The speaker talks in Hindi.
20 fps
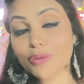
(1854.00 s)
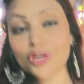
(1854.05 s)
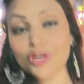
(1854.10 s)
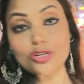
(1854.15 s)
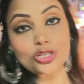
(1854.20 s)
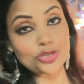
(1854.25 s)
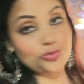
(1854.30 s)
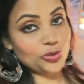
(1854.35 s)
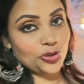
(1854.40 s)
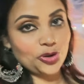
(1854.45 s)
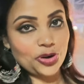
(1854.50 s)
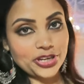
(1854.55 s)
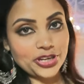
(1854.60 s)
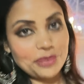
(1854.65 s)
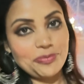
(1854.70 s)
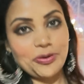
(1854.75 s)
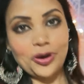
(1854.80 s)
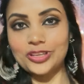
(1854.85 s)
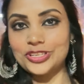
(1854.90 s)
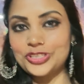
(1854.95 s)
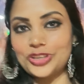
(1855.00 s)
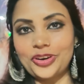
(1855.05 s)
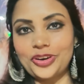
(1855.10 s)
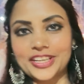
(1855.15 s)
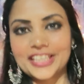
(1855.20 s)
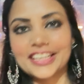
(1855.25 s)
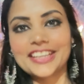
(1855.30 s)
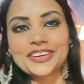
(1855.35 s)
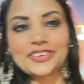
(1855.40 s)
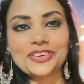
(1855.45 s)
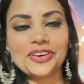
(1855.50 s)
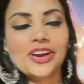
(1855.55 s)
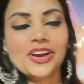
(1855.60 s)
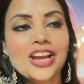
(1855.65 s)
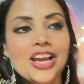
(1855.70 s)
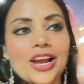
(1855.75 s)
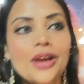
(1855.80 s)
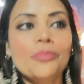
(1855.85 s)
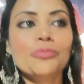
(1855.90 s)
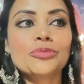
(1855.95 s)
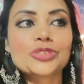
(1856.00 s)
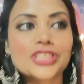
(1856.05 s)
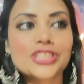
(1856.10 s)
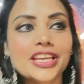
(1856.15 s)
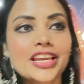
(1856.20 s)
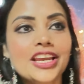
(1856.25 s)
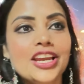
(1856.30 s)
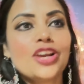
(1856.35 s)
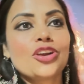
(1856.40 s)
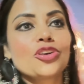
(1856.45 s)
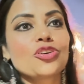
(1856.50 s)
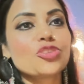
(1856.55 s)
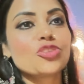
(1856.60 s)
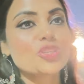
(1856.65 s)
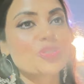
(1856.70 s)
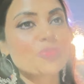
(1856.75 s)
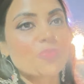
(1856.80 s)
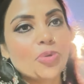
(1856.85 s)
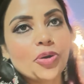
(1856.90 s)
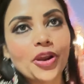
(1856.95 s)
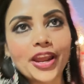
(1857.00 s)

खुशबुओं की बहुत शौकीन हूँ मुझे खुशबुए